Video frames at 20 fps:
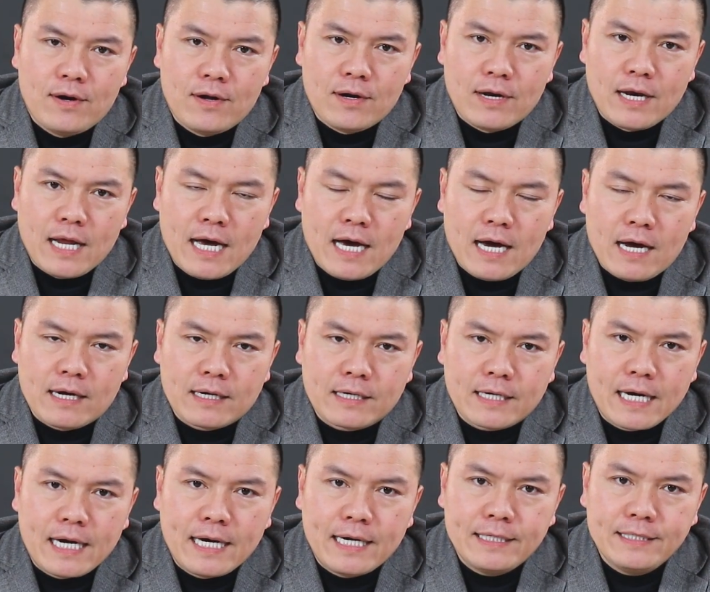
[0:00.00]
là
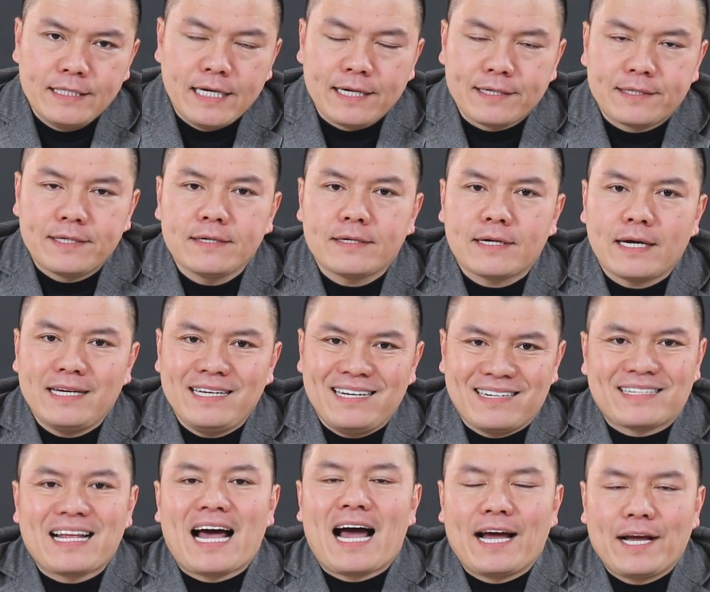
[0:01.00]
cái nhận thức cái hiện
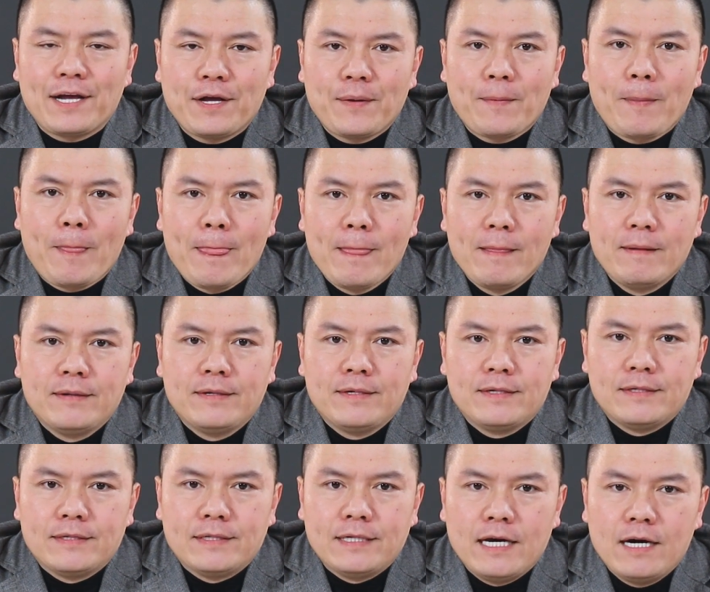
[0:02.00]
tại
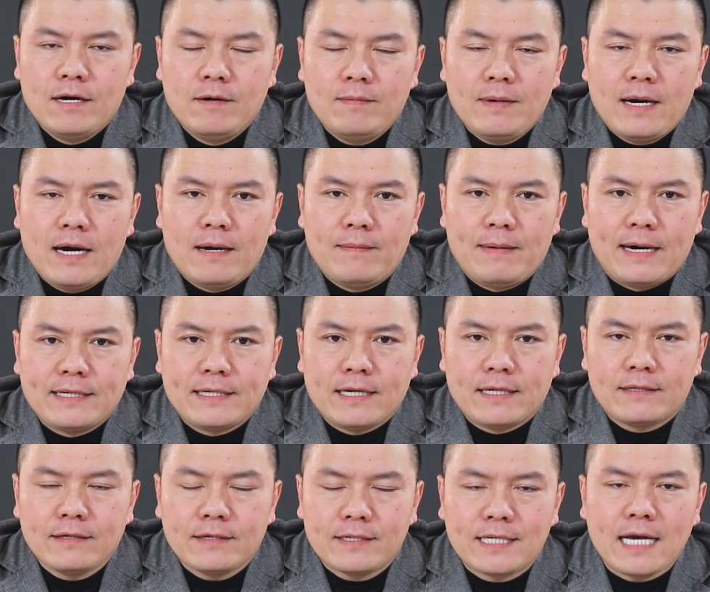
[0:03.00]
nếu mà bạn
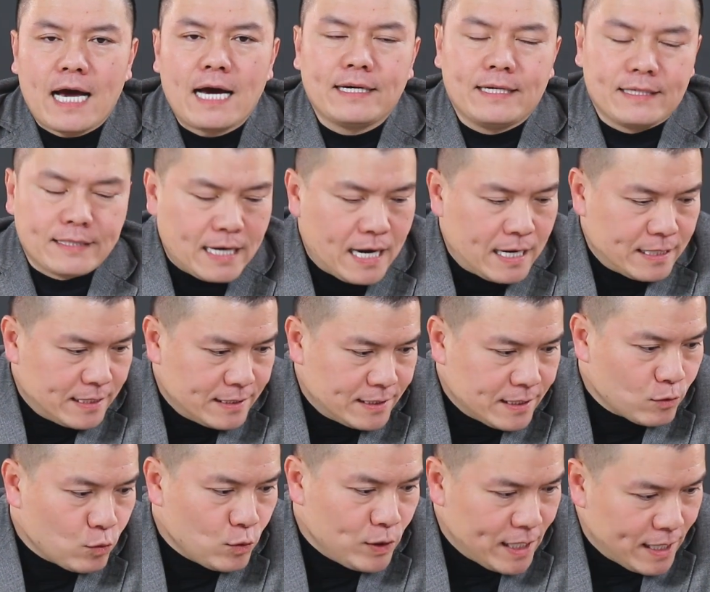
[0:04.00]
nhận thức sai hiện tại thì
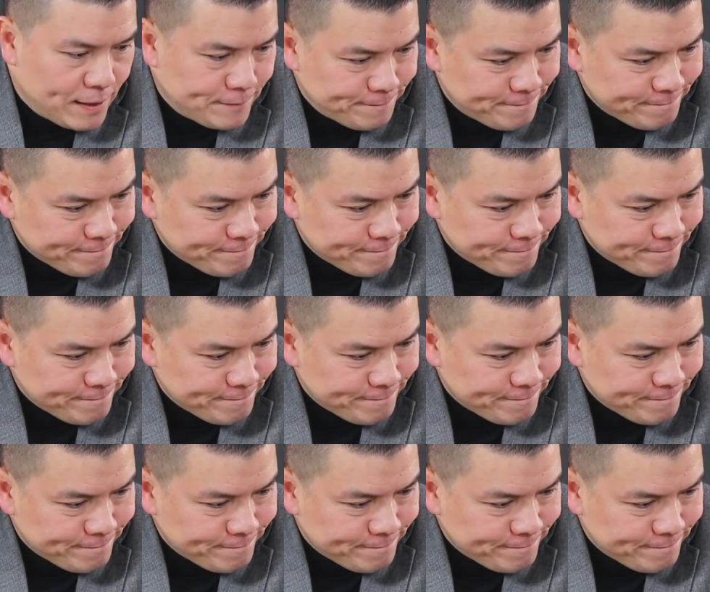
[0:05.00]
rất nguy hiểm